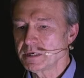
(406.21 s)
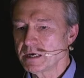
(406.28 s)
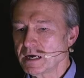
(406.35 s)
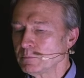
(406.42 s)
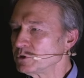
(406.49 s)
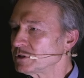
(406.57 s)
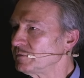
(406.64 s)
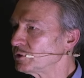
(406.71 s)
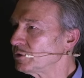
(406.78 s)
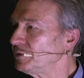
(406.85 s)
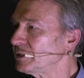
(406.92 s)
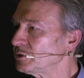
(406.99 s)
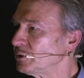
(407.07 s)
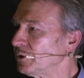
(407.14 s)
Jahren müssten wir schon
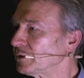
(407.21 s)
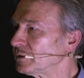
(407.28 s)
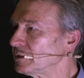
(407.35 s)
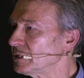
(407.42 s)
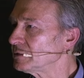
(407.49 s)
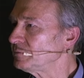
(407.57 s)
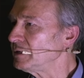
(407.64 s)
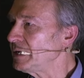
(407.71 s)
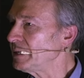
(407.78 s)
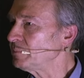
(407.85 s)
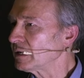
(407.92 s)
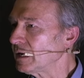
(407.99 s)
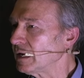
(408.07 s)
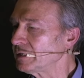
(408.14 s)
wieder zurück. Das heißt, wir
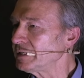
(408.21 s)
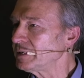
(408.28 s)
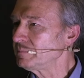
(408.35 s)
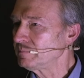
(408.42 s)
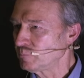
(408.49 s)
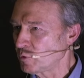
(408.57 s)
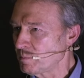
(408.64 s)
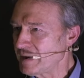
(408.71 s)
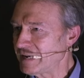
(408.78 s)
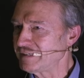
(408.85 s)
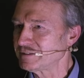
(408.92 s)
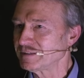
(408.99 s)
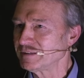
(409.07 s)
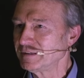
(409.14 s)
leben gerade im
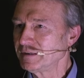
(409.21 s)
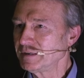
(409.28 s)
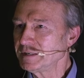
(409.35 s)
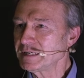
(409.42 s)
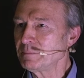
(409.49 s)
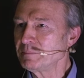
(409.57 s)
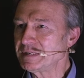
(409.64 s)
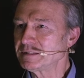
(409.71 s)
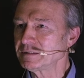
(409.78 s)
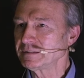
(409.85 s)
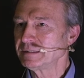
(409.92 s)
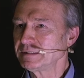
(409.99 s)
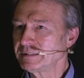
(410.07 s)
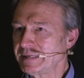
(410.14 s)
Moment in der
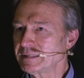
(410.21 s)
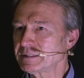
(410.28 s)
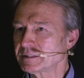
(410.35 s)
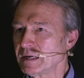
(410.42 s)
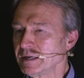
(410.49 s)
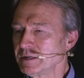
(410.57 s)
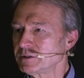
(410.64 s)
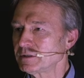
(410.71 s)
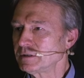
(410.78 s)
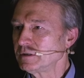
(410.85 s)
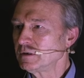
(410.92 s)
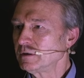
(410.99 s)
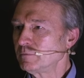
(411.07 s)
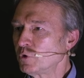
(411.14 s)
Mitte der Zeit,
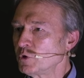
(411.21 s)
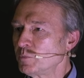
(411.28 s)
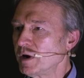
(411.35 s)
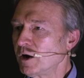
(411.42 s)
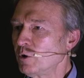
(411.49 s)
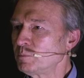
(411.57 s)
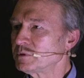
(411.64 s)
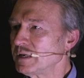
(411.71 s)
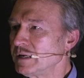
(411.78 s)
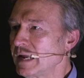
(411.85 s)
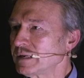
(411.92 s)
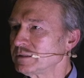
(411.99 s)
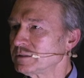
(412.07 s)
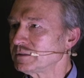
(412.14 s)
wo überhaupt
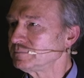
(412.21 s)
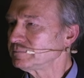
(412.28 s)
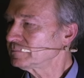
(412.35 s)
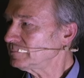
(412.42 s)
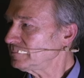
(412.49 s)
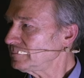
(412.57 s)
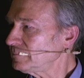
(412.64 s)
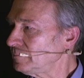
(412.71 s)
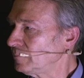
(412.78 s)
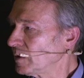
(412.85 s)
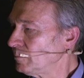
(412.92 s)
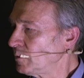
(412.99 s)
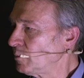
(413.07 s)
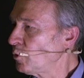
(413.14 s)
Land
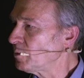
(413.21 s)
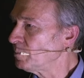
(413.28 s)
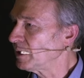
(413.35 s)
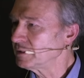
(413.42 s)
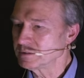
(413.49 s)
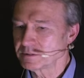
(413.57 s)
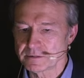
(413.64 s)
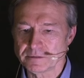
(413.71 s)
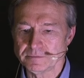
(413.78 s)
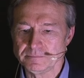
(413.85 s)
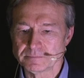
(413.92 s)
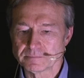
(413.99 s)
bewohnbar ist.